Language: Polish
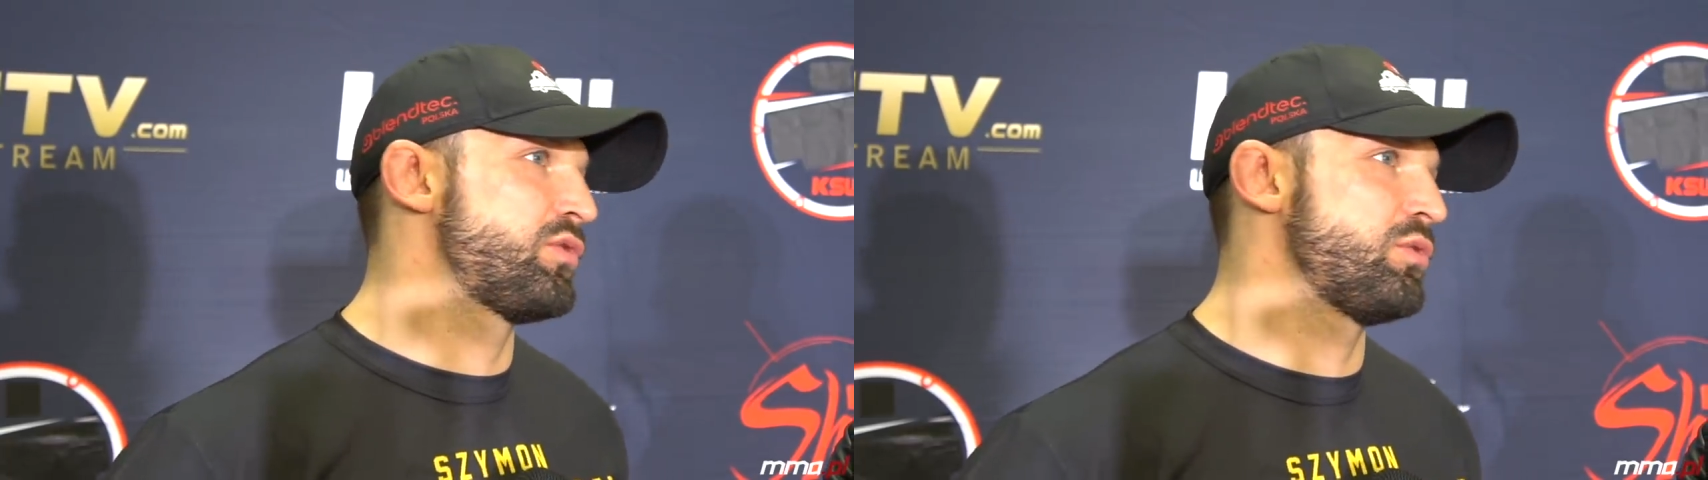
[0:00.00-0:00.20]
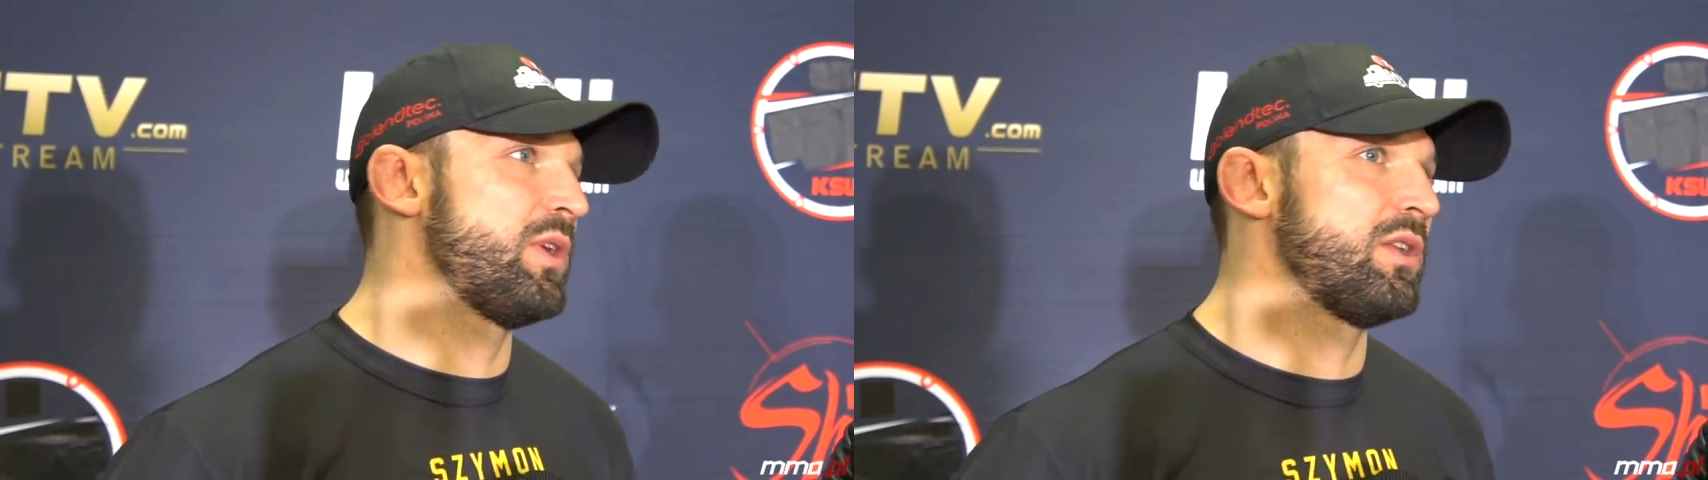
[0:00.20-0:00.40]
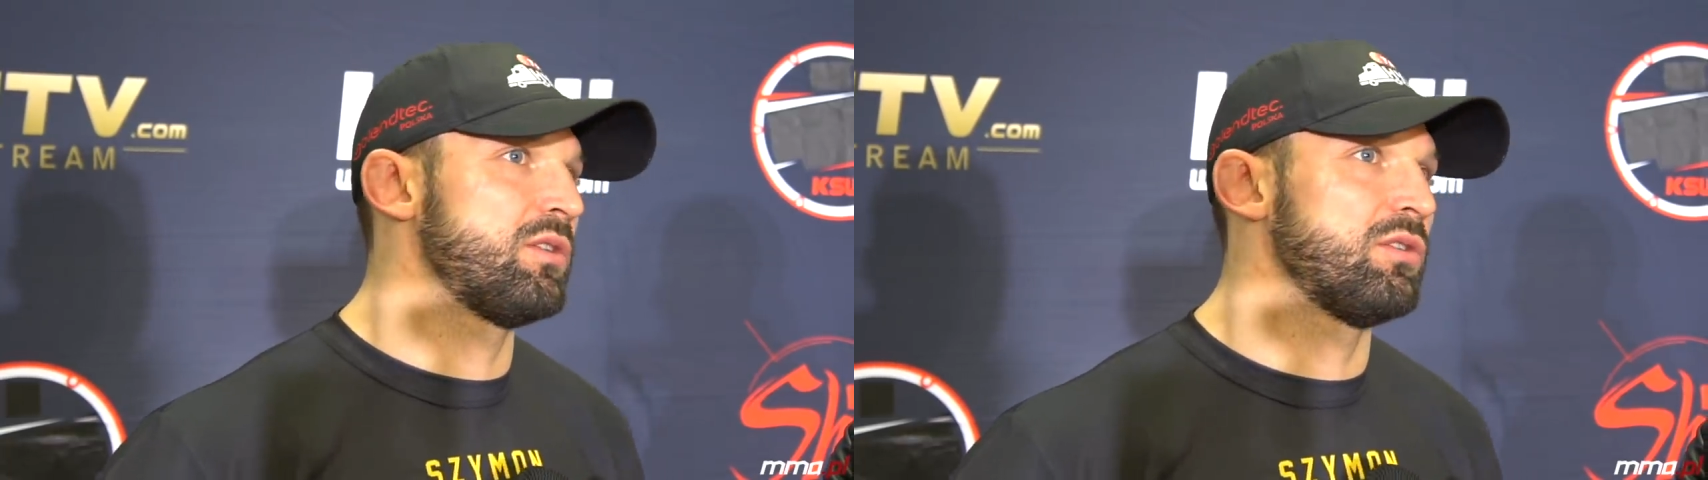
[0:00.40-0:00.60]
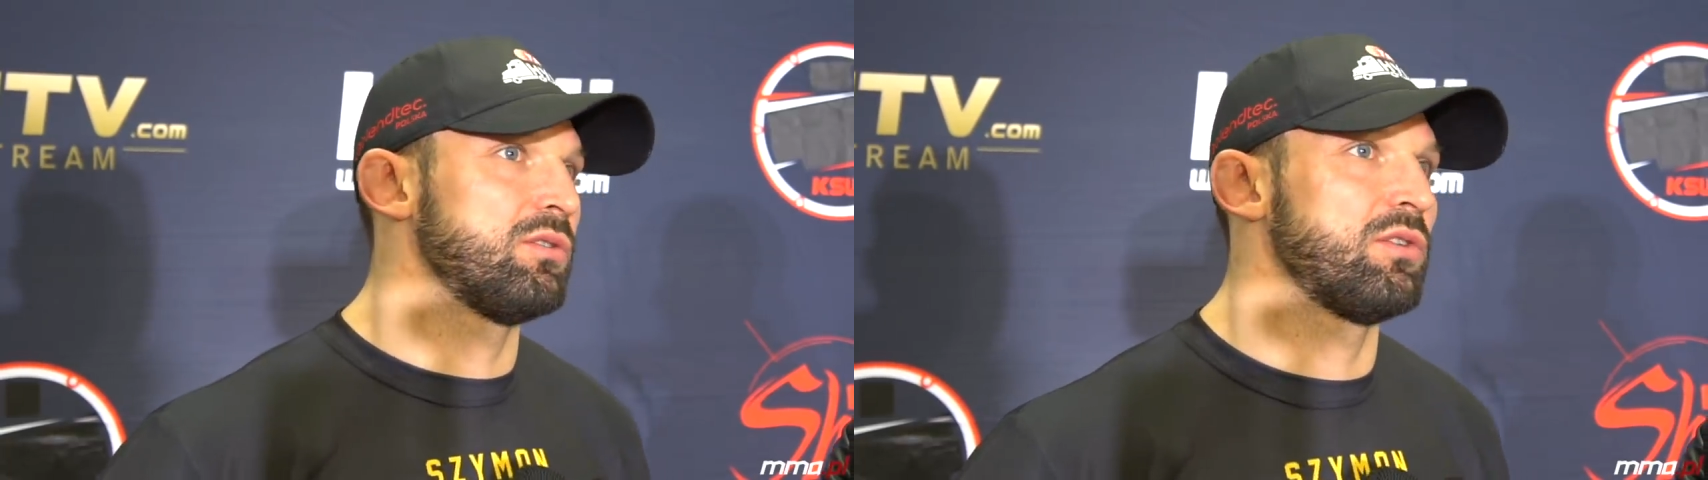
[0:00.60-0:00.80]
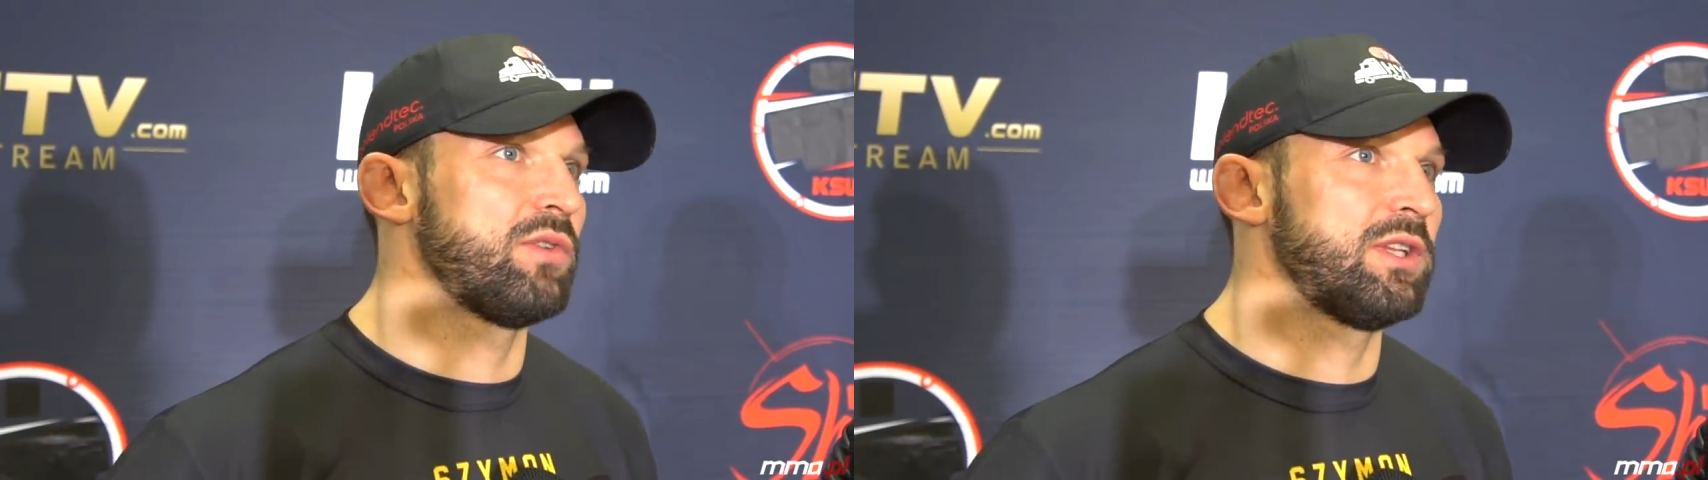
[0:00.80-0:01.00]
sumie
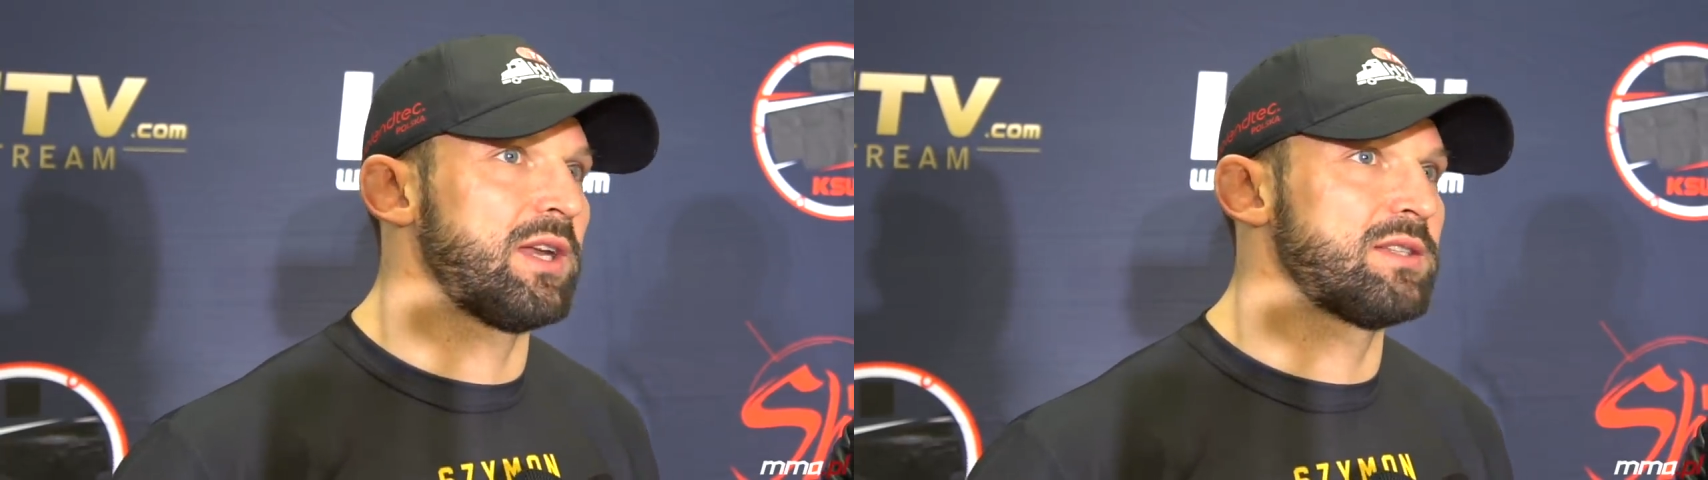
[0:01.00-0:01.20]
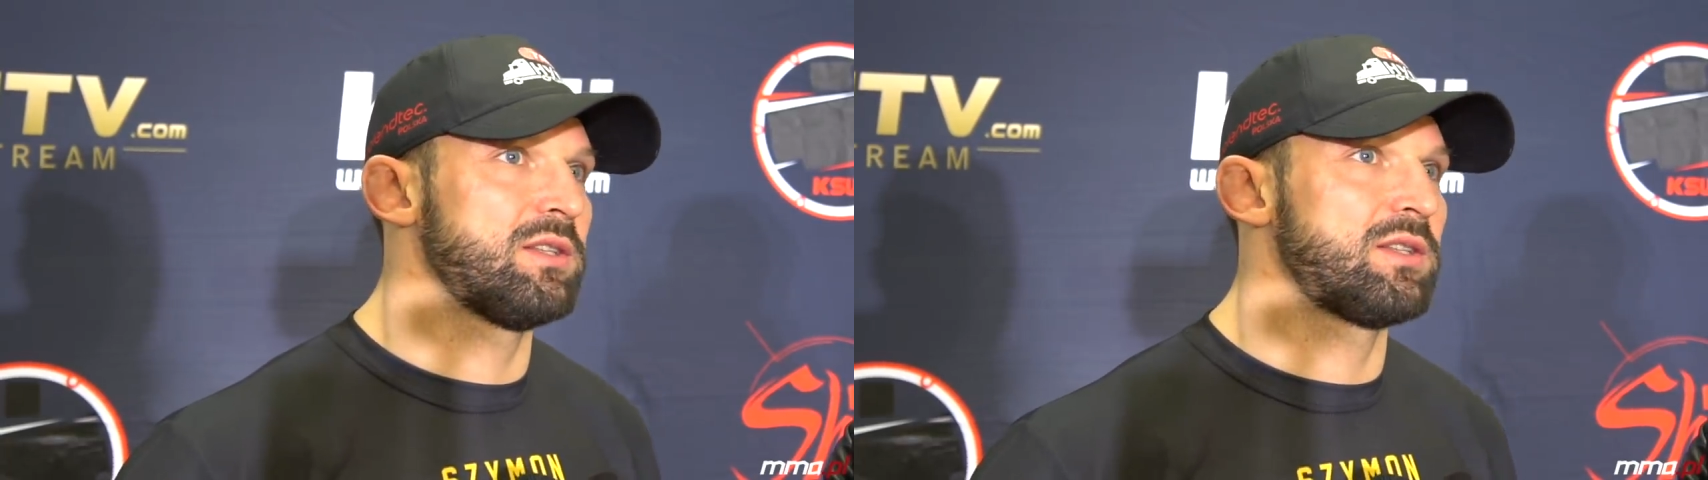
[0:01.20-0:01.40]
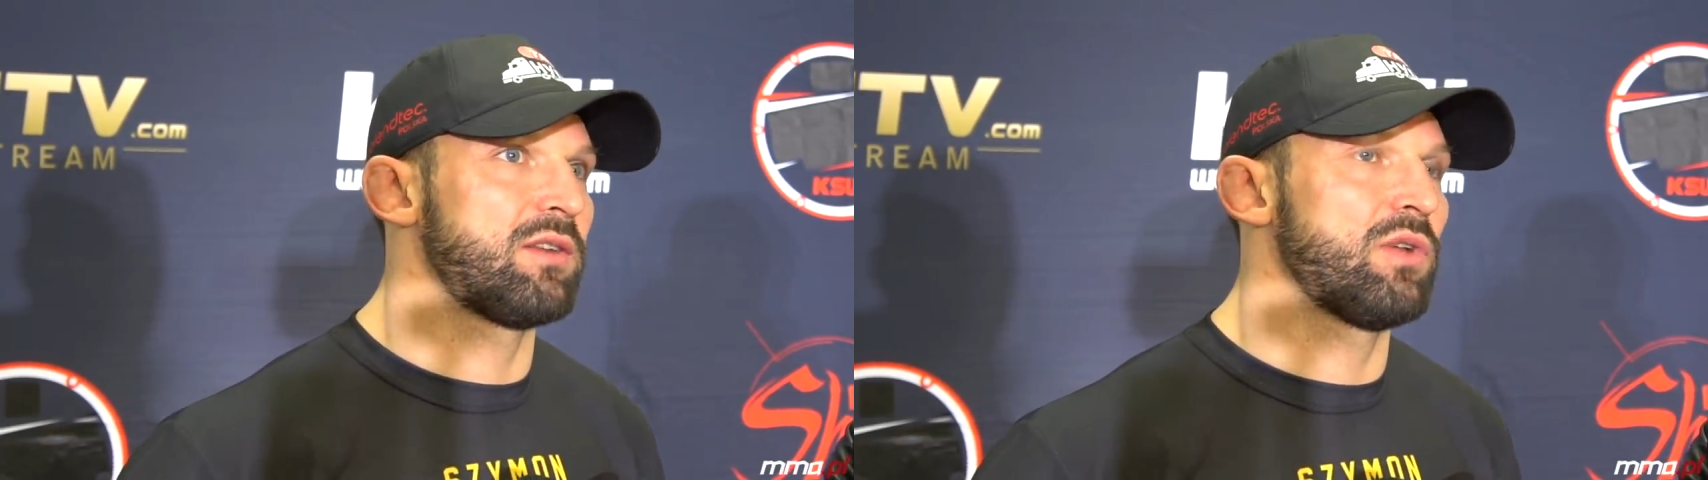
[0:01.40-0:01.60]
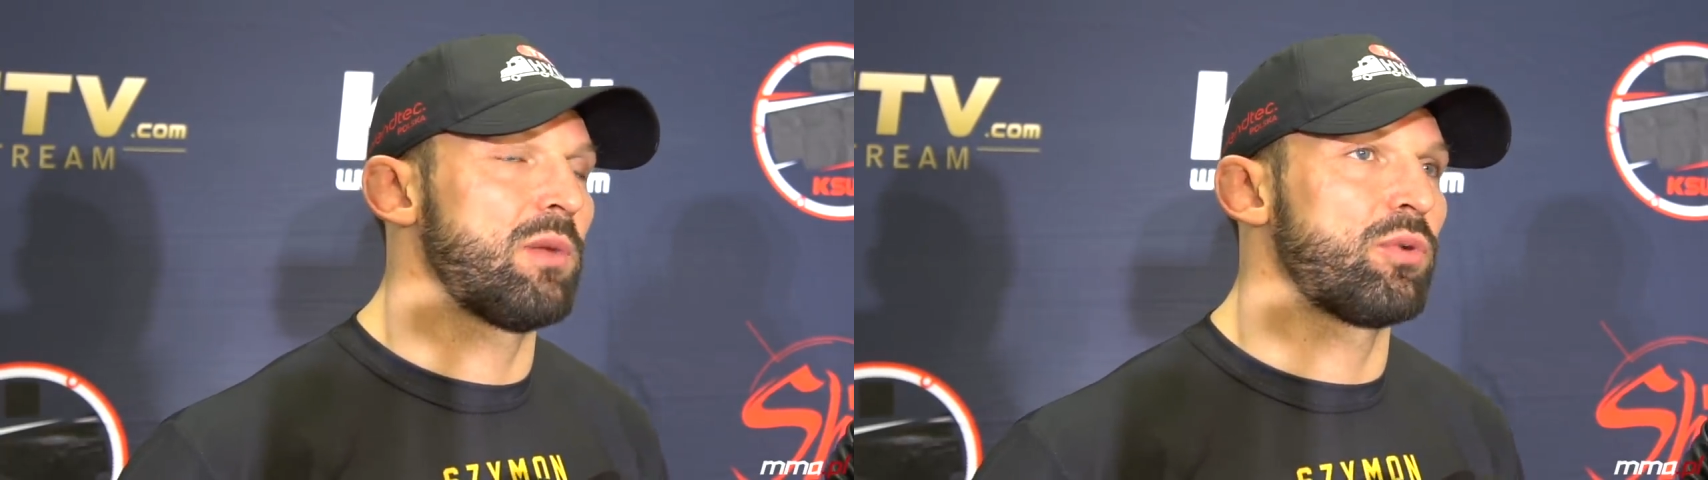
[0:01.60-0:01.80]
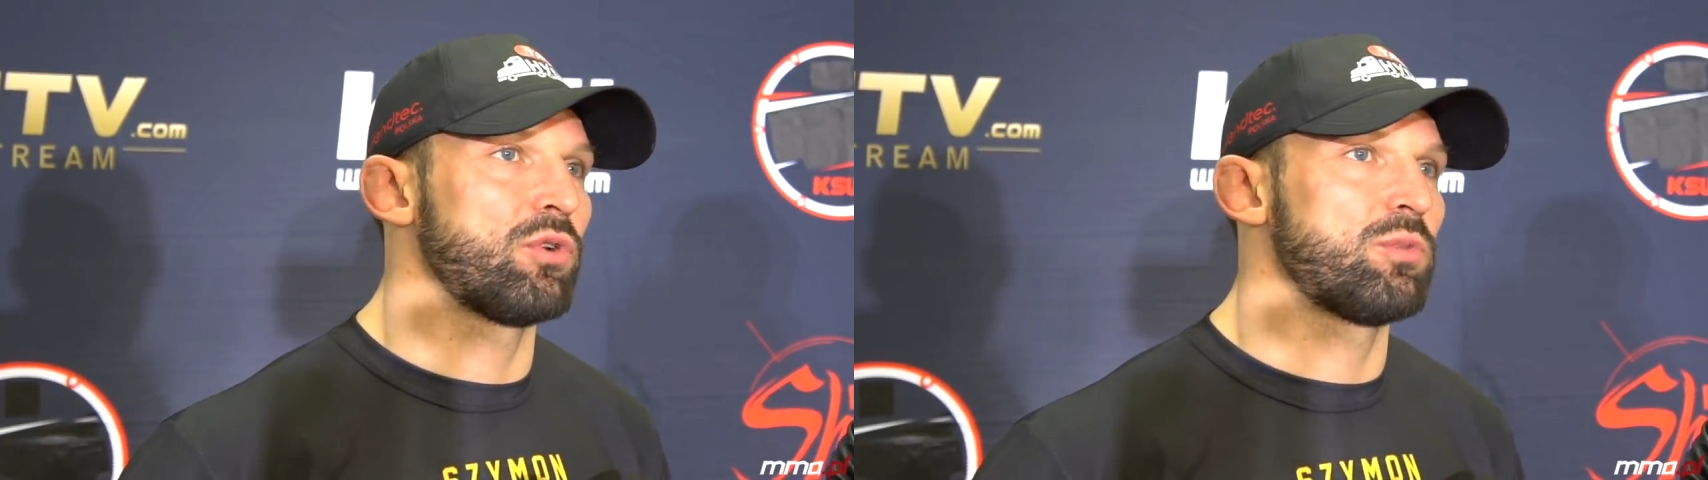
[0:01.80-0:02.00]
do, do federacji
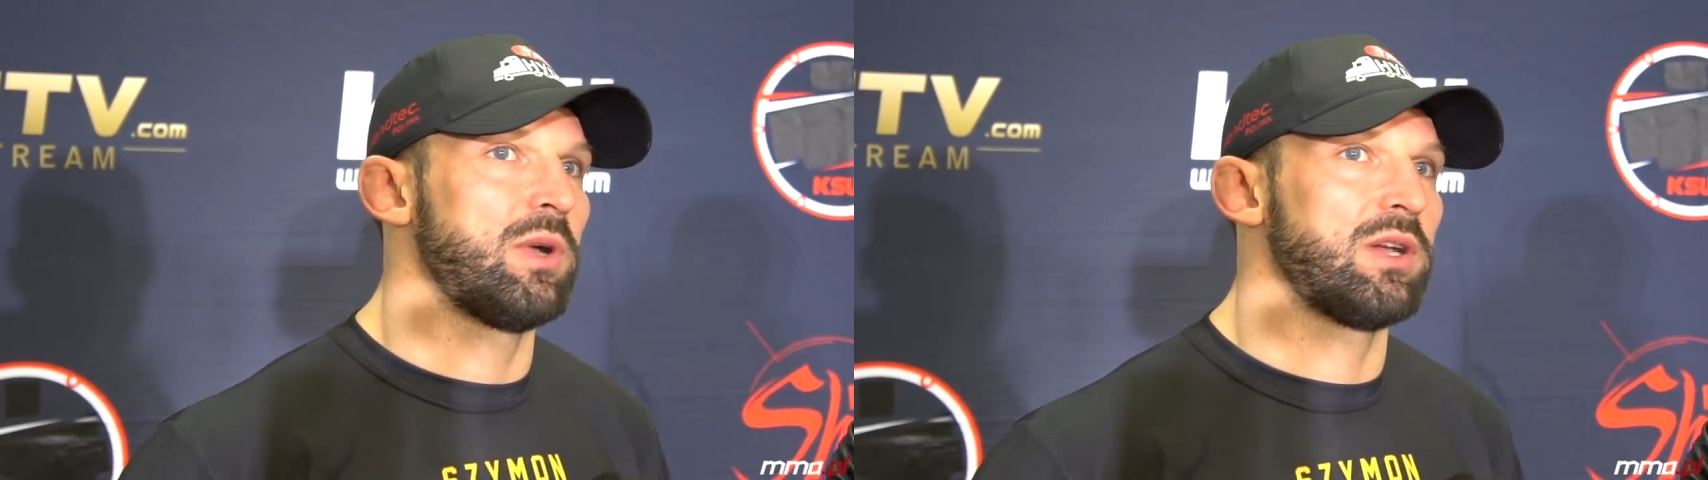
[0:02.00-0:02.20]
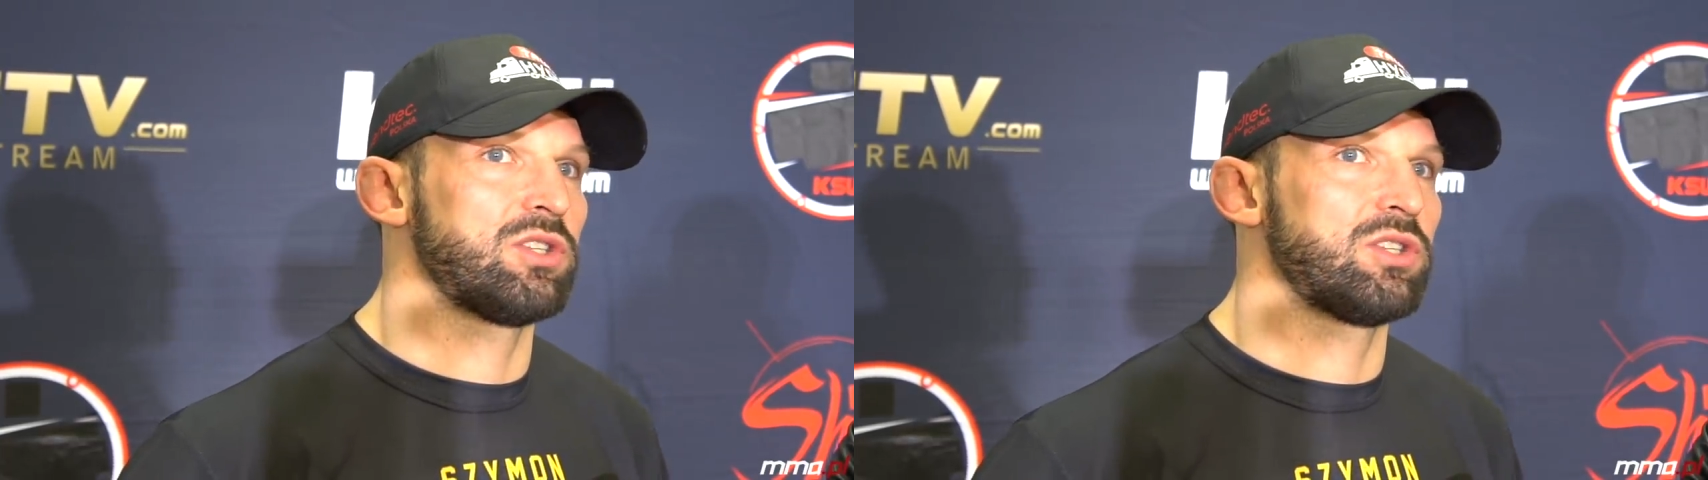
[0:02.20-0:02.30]
trafiła prośba